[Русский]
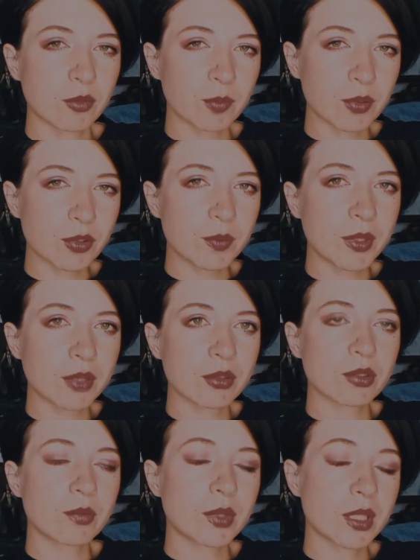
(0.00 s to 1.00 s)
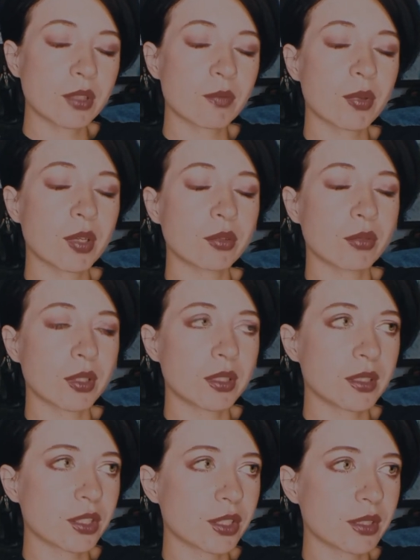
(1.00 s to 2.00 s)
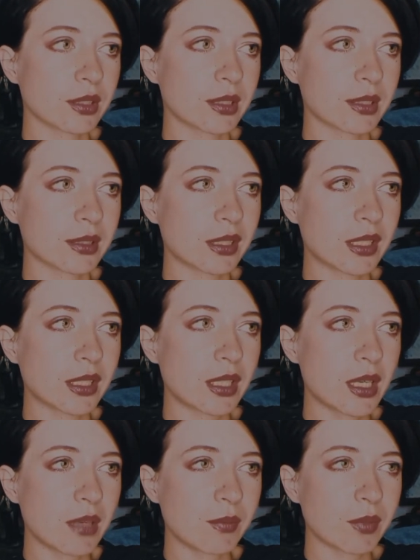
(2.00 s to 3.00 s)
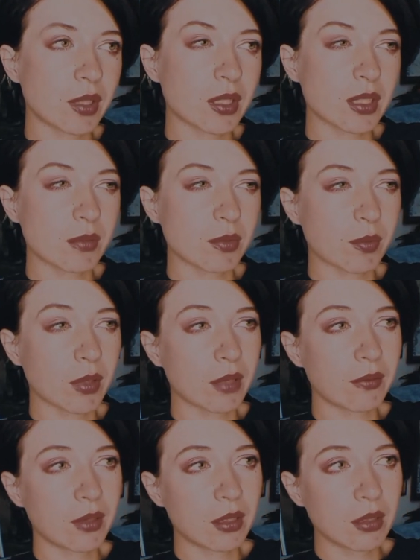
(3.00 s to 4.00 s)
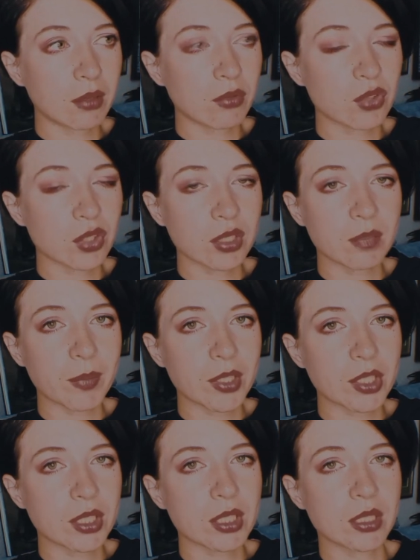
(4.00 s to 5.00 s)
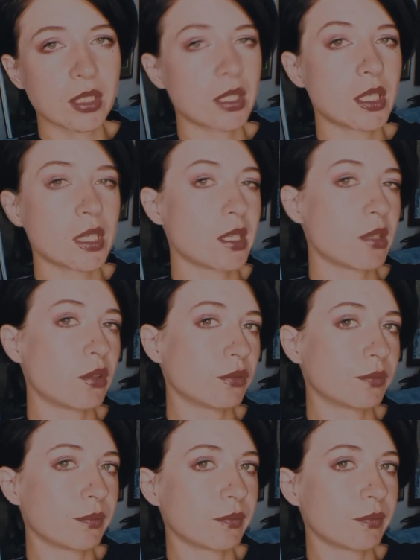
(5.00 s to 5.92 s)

Ну, плюс-минус у меня температура держится 37, 37 с половиной уже почти неделю